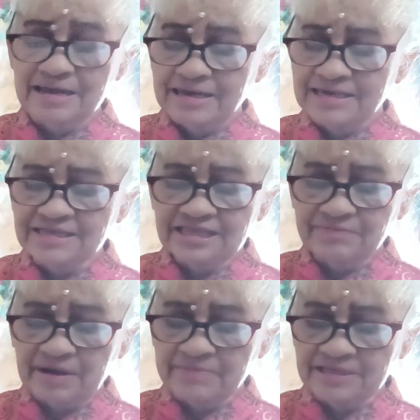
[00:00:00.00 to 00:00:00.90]

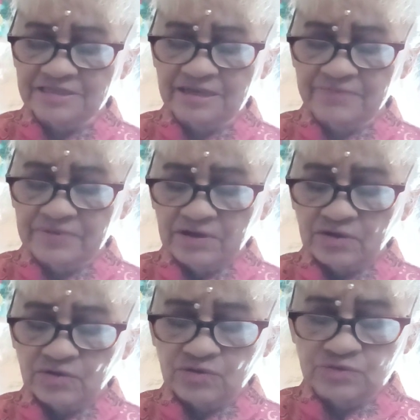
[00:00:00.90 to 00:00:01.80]
íntimamente
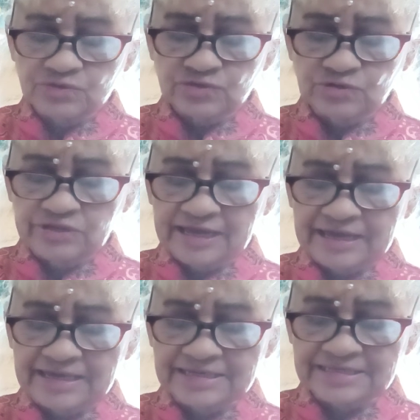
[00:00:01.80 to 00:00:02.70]
con toda
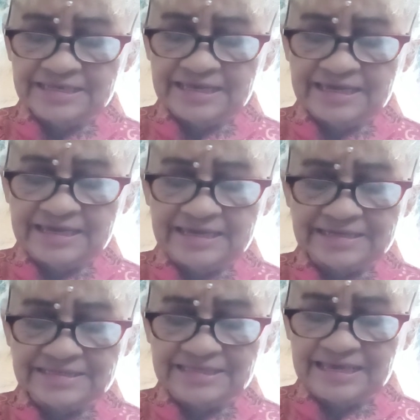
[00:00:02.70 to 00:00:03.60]
ese
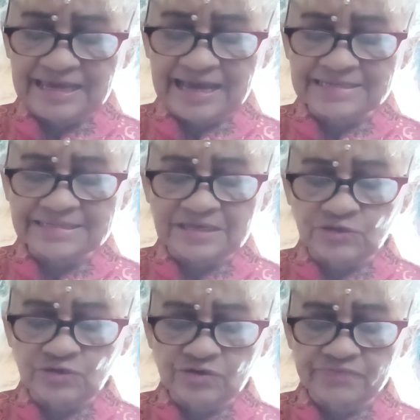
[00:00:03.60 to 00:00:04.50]
este,
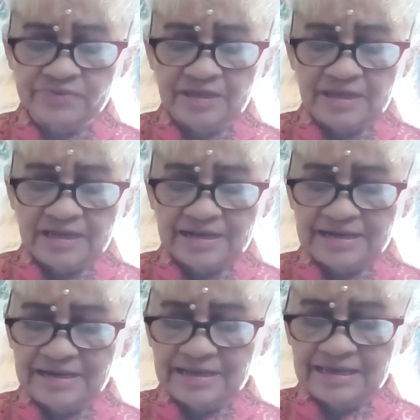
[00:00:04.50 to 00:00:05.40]
hacedor,
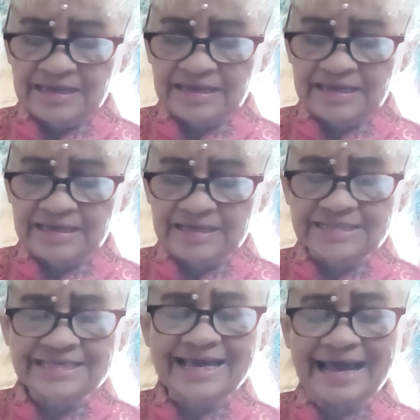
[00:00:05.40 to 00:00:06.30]
eh,
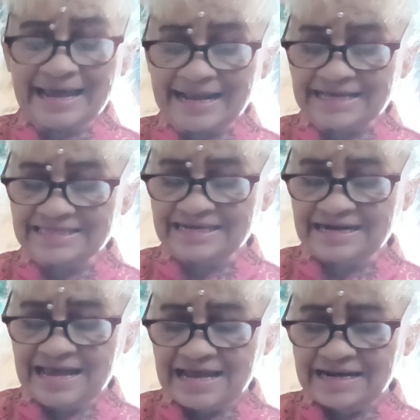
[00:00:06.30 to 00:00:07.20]
ese carácter
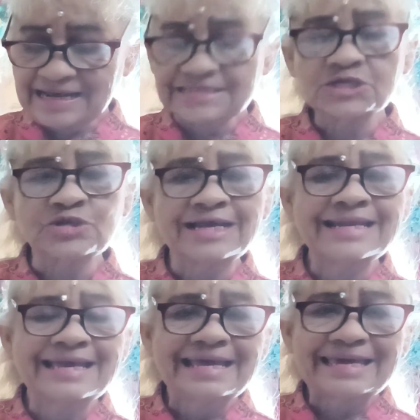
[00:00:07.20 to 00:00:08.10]
nacional
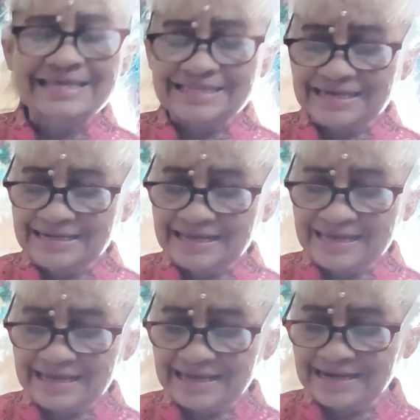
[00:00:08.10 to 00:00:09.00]
que
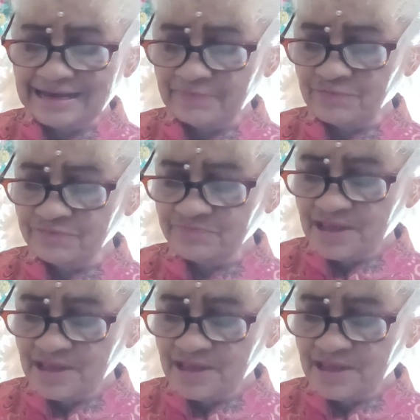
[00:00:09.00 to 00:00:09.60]
tiene el Japón.